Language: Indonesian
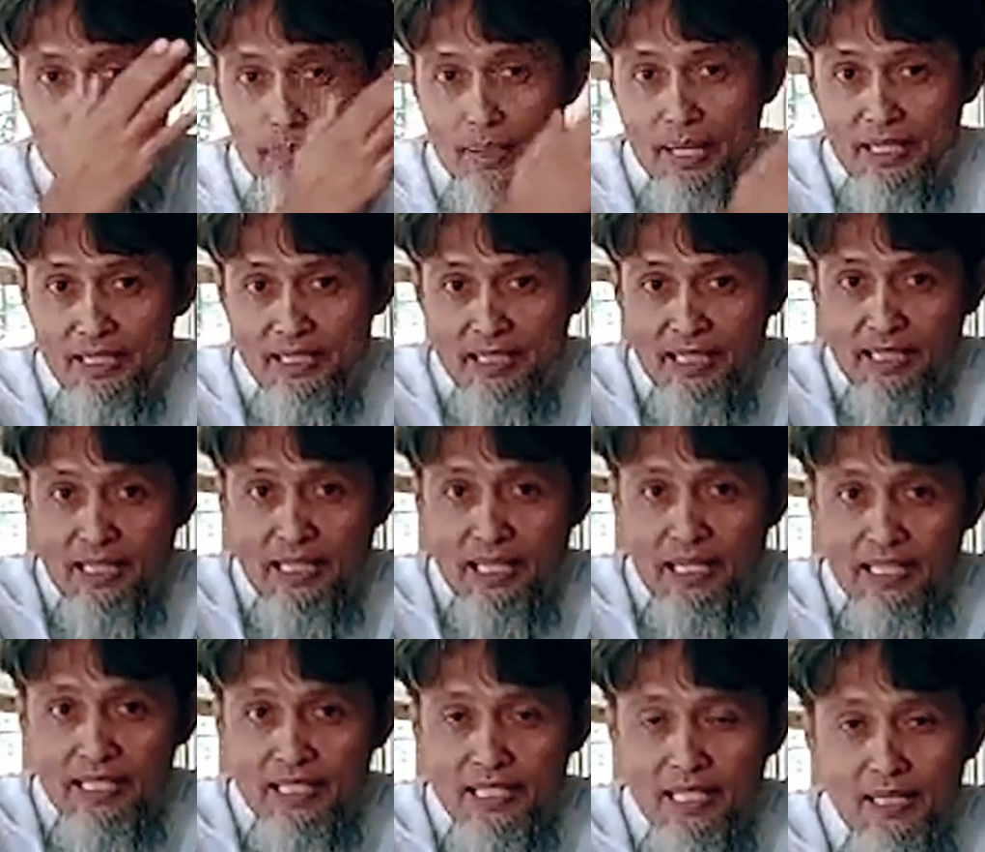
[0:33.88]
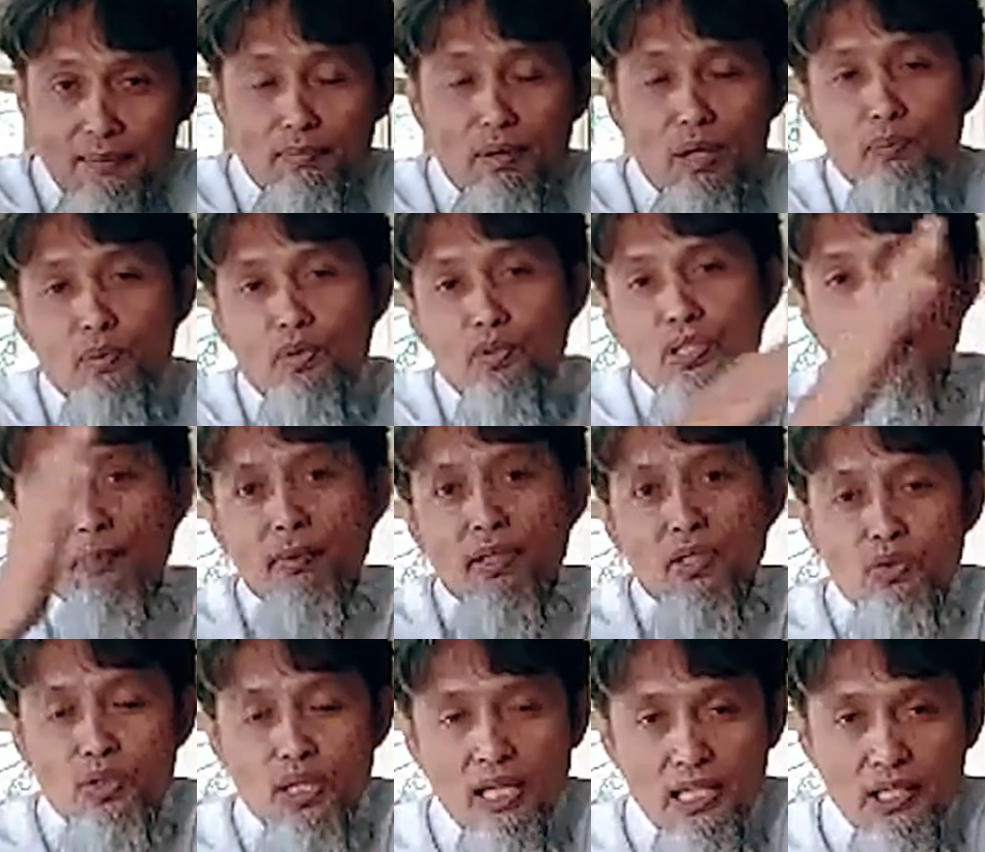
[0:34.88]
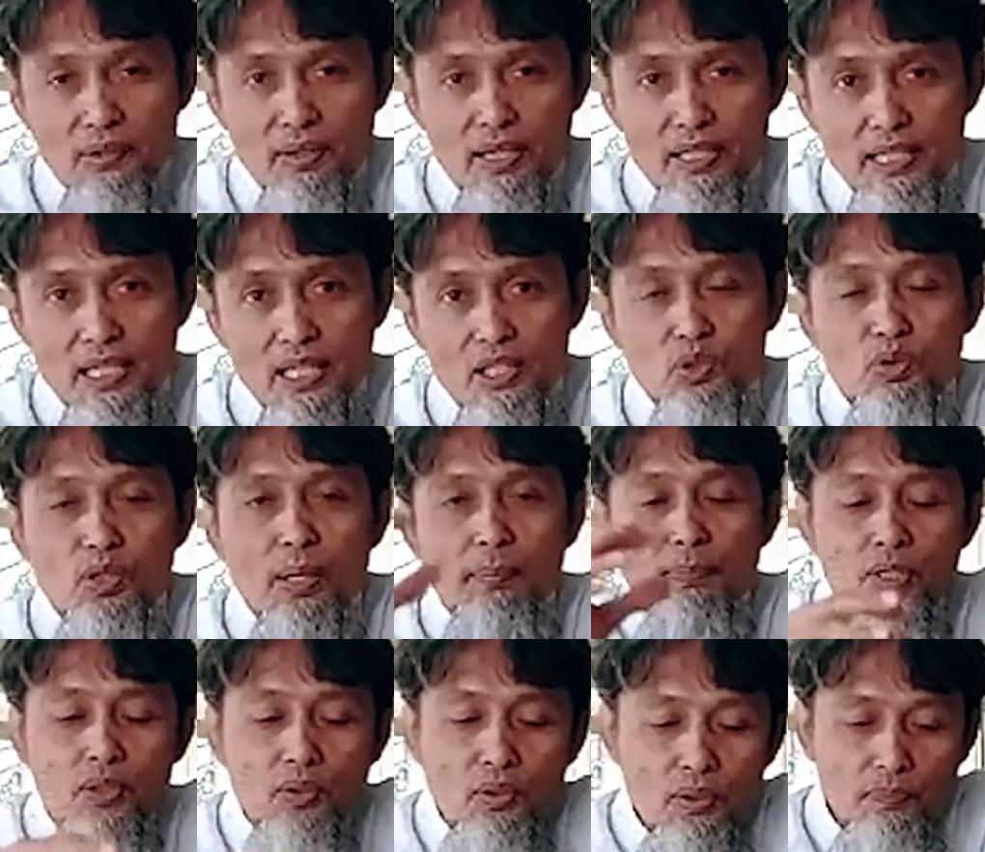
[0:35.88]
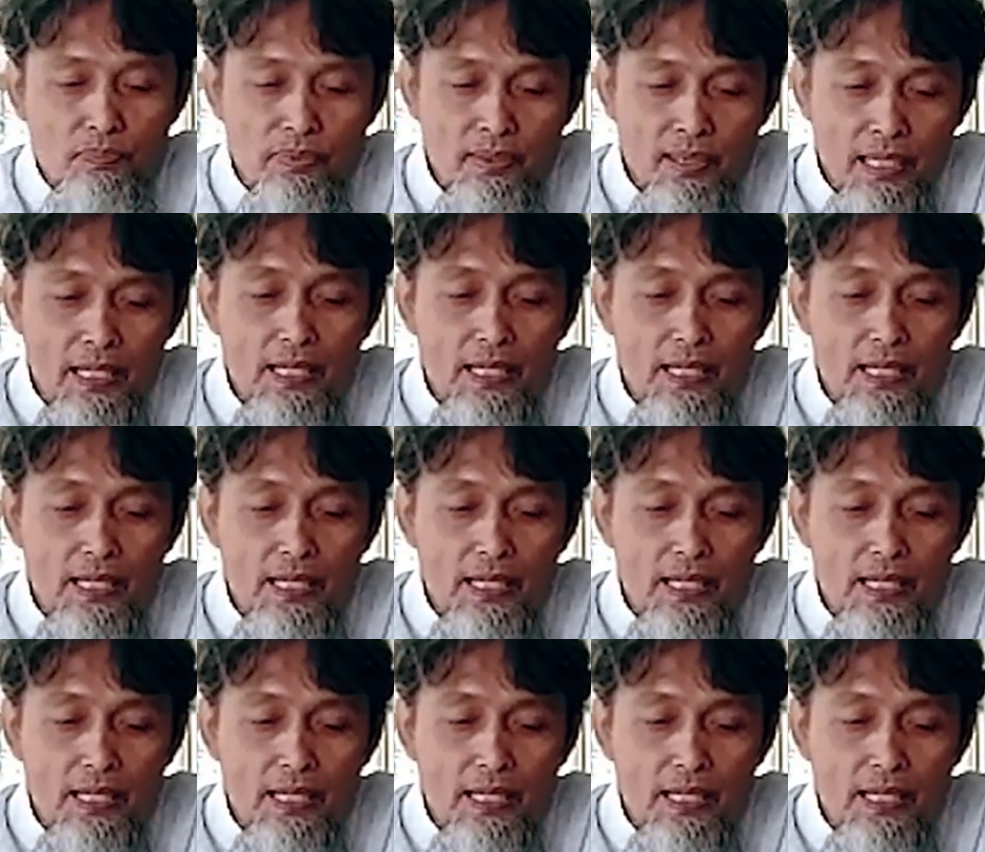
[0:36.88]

Baik dari anak kecil maupun sampai sudah dewasa, sudah pikun.